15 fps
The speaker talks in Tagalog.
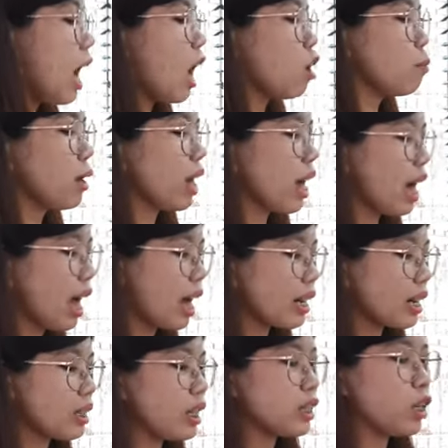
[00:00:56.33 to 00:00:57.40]
ang mga
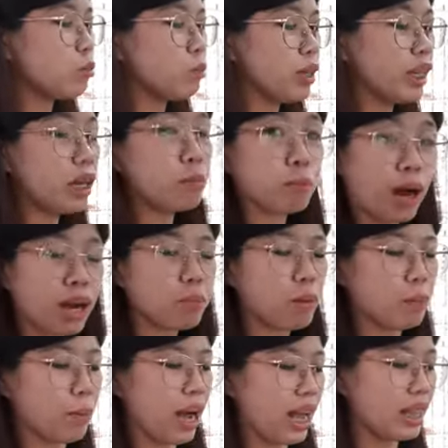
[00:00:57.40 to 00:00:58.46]
aral na nagbigay
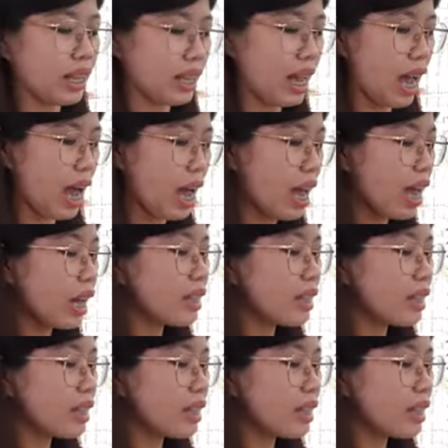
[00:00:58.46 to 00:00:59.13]
pagpapahalaga.